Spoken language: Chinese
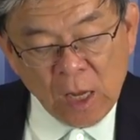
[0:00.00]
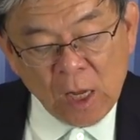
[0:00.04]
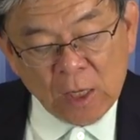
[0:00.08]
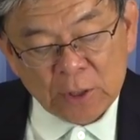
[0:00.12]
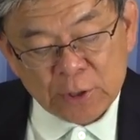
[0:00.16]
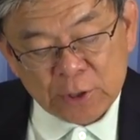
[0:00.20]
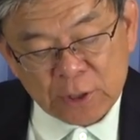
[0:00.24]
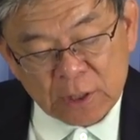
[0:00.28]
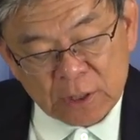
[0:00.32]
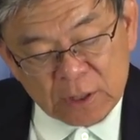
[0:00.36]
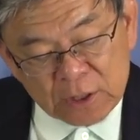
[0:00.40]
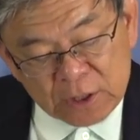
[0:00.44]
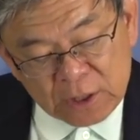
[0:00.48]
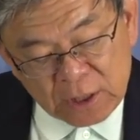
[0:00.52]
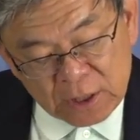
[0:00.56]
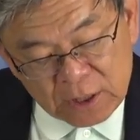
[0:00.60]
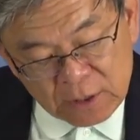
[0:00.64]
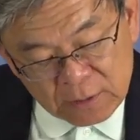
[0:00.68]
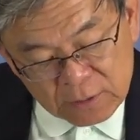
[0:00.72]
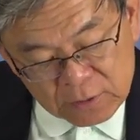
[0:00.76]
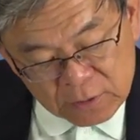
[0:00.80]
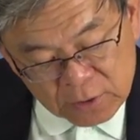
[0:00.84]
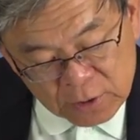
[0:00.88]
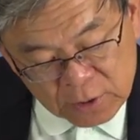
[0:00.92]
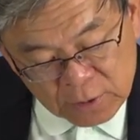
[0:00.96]
圣
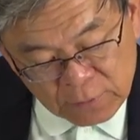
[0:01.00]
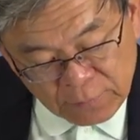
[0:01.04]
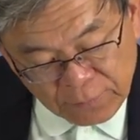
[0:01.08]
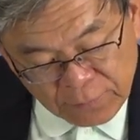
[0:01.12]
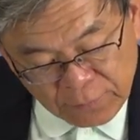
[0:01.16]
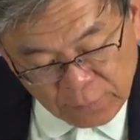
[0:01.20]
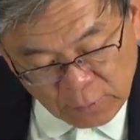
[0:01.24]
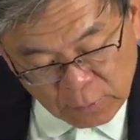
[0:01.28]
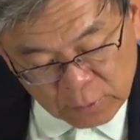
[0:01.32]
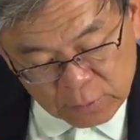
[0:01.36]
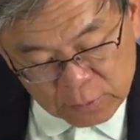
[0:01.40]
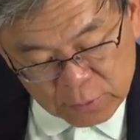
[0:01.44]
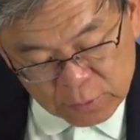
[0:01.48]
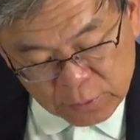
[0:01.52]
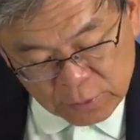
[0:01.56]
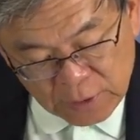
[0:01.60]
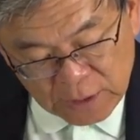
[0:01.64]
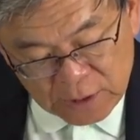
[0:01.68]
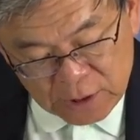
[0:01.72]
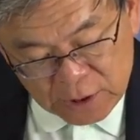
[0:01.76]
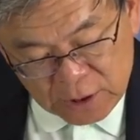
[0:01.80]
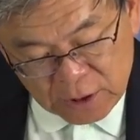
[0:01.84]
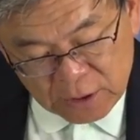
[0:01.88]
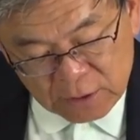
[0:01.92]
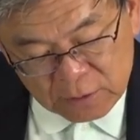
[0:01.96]
经是否
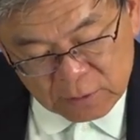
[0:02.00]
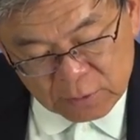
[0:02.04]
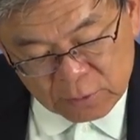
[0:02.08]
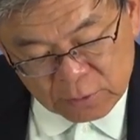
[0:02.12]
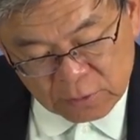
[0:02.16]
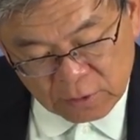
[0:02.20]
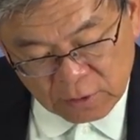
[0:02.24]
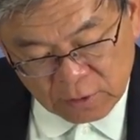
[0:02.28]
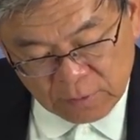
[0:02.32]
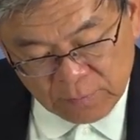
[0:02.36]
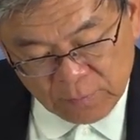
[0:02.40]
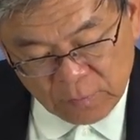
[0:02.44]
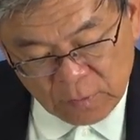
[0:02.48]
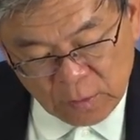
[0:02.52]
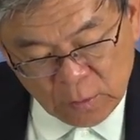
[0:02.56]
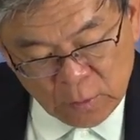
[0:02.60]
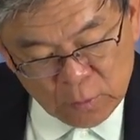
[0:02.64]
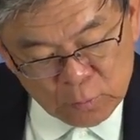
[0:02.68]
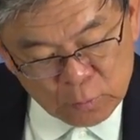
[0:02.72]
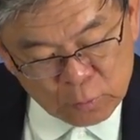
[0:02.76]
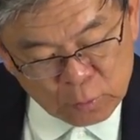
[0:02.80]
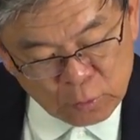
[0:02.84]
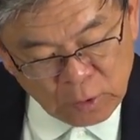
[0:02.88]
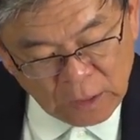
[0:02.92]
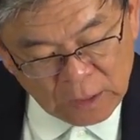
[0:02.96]
宣称说
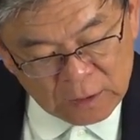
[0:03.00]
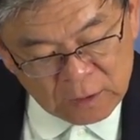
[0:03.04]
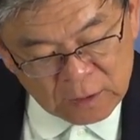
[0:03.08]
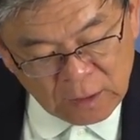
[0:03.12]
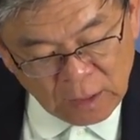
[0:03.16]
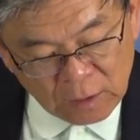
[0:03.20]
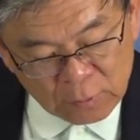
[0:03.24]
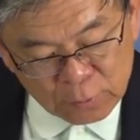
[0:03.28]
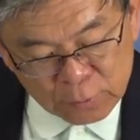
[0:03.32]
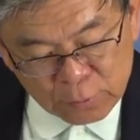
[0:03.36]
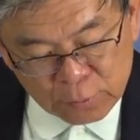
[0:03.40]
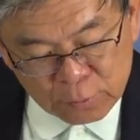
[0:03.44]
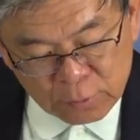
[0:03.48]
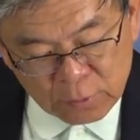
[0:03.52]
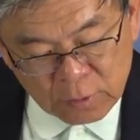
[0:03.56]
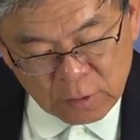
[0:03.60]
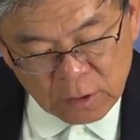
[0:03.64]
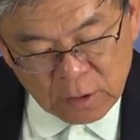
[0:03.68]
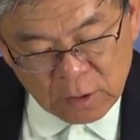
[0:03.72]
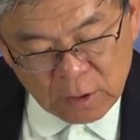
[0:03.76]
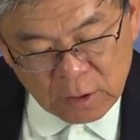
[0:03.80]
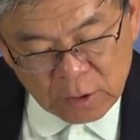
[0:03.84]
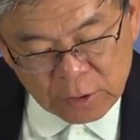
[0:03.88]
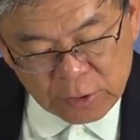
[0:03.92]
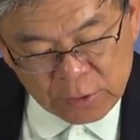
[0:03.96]
传道书
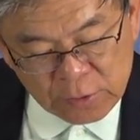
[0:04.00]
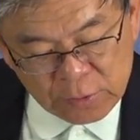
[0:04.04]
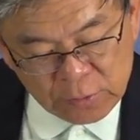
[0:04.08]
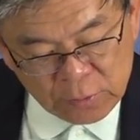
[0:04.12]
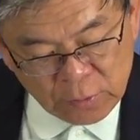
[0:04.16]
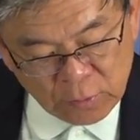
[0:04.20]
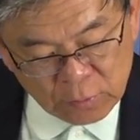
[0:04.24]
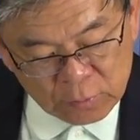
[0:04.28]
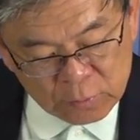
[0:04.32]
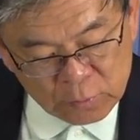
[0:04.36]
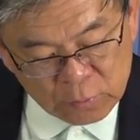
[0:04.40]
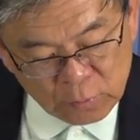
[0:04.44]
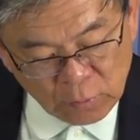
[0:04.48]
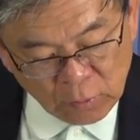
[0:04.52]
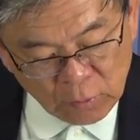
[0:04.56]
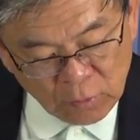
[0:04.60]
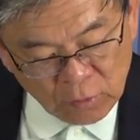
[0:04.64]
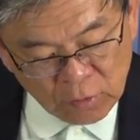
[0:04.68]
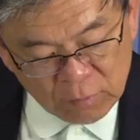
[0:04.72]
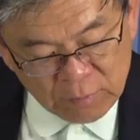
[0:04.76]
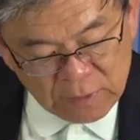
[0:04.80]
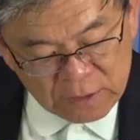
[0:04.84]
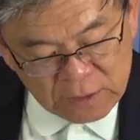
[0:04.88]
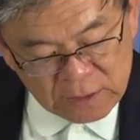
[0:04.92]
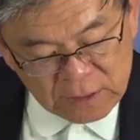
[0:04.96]
是由所
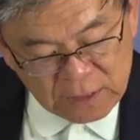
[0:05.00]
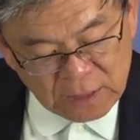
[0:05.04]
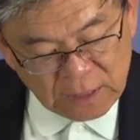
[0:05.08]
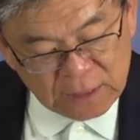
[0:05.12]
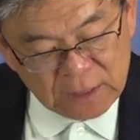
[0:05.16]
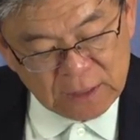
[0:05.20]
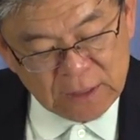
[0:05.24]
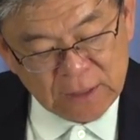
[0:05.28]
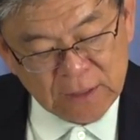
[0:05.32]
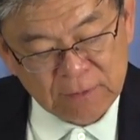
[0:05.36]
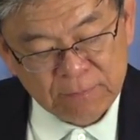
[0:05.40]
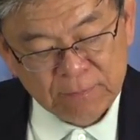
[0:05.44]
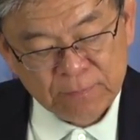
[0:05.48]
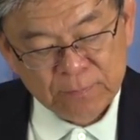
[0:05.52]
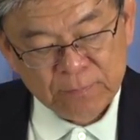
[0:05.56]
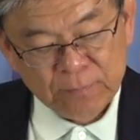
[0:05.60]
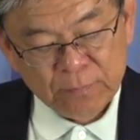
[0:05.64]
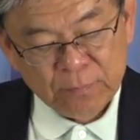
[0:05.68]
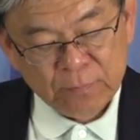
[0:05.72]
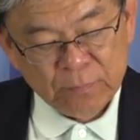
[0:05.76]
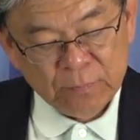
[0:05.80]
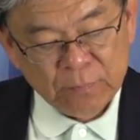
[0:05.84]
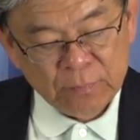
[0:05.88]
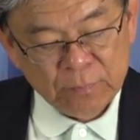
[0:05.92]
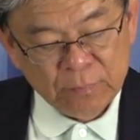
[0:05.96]
罗门写的呢？
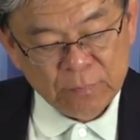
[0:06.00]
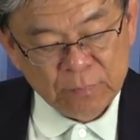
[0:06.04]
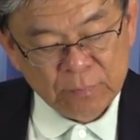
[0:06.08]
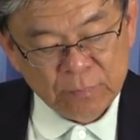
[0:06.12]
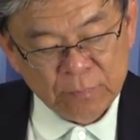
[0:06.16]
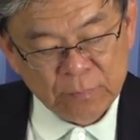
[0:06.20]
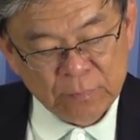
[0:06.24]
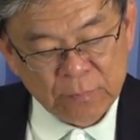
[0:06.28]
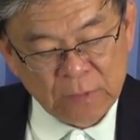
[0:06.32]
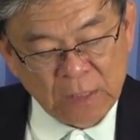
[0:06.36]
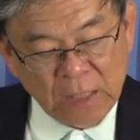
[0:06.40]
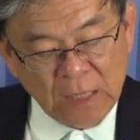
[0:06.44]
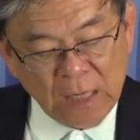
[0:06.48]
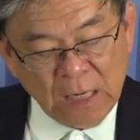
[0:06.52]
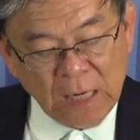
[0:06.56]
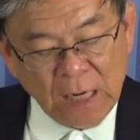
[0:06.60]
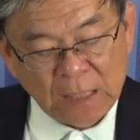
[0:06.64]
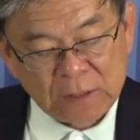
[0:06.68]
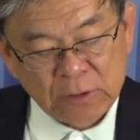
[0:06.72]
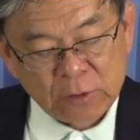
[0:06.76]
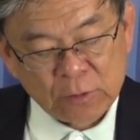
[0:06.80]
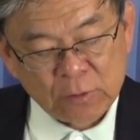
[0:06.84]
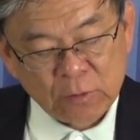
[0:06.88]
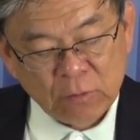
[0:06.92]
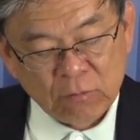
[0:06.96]
还
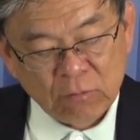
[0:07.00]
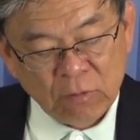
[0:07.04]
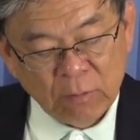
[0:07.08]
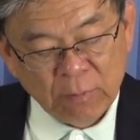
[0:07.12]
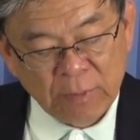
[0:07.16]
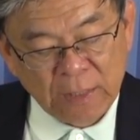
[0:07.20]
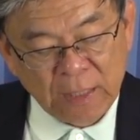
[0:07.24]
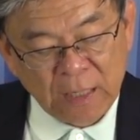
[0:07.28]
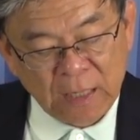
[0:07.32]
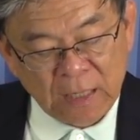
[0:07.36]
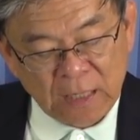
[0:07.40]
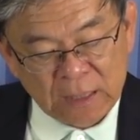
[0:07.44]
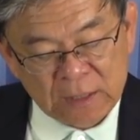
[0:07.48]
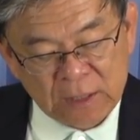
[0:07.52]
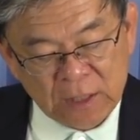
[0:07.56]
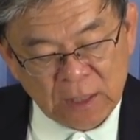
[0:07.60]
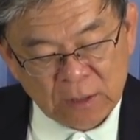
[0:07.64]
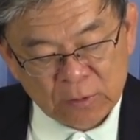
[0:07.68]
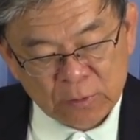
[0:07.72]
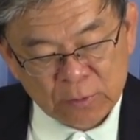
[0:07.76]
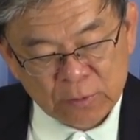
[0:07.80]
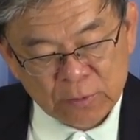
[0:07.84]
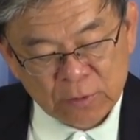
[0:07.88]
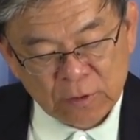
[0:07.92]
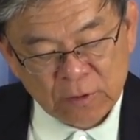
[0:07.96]
是说我们应该这
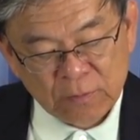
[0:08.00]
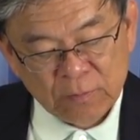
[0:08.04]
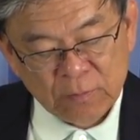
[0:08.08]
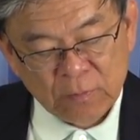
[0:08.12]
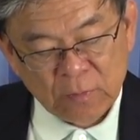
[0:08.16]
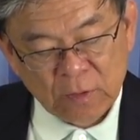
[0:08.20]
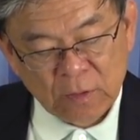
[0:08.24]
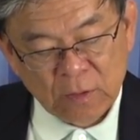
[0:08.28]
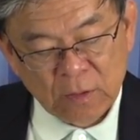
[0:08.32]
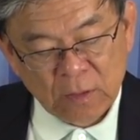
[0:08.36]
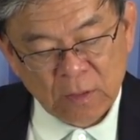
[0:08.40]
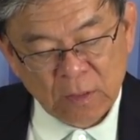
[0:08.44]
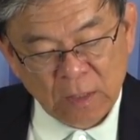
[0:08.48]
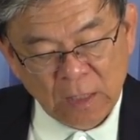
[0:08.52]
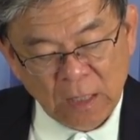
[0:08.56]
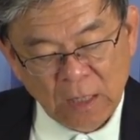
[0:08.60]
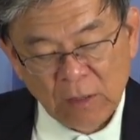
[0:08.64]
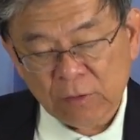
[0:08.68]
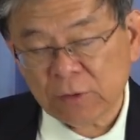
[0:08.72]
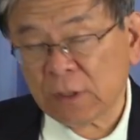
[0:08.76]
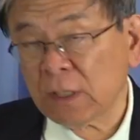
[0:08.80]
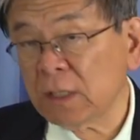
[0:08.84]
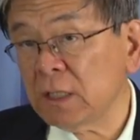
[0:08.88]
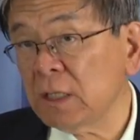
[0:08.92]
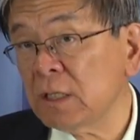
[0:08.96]
样说，好
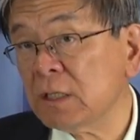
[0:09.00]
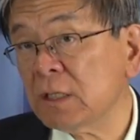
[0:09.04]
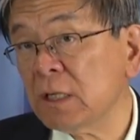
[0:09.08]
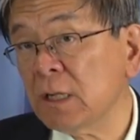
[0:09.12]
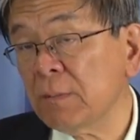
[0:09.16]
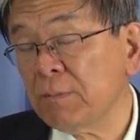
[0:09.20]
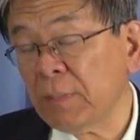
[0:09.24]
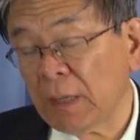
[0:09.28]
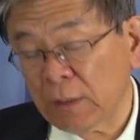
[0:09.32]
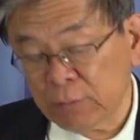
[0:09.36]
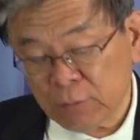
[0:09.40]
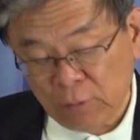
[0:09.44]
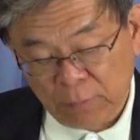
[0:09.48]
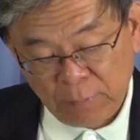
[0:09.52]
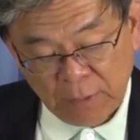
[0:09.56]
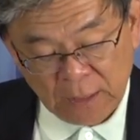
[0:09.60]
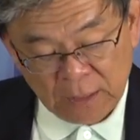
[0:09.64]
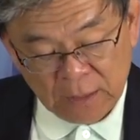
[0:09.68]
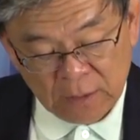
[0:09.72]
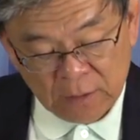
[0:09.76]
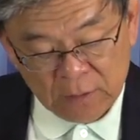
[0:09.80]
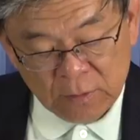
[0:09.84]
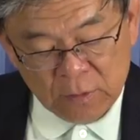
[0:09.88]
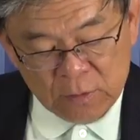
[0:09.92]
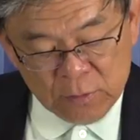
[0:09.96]
像一些保守派
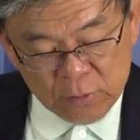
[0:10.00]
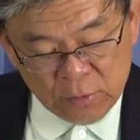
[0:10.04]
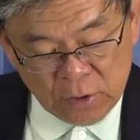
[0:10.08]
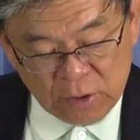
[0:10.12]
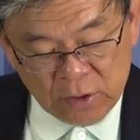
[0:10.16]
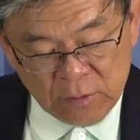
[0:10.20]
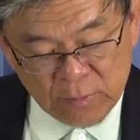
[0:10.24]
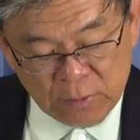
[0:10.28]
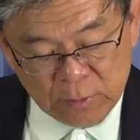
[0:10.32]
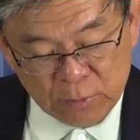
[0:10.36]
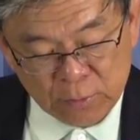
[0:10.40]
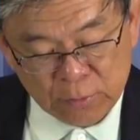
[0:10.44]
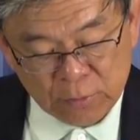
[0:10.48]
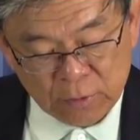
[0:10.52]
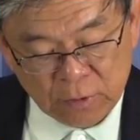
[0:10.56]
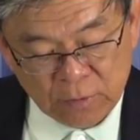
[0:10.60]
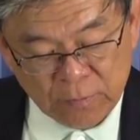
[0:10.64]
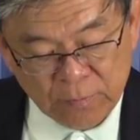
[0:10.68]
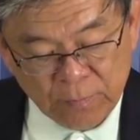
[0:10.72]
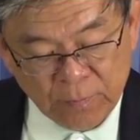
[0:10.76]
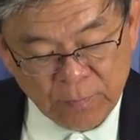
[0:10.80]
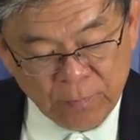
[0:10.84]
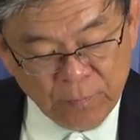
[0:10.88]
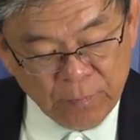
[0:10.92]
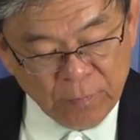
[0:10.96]
的学者们说，